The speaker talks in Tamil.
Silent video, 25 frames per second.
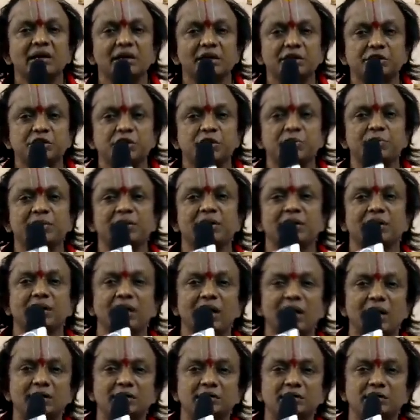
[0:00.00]
லட்சுமி
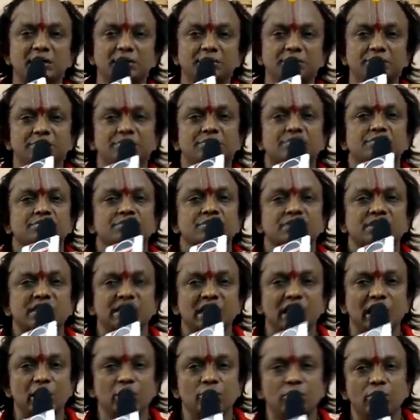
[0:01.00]
கடாட்சம்
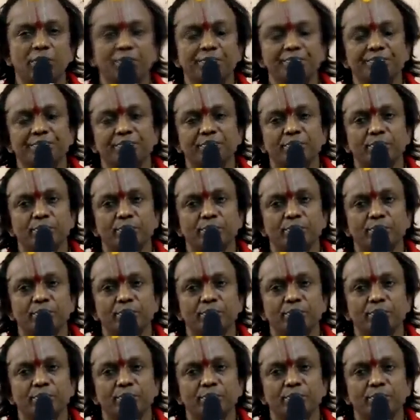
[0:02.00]
செல்வம்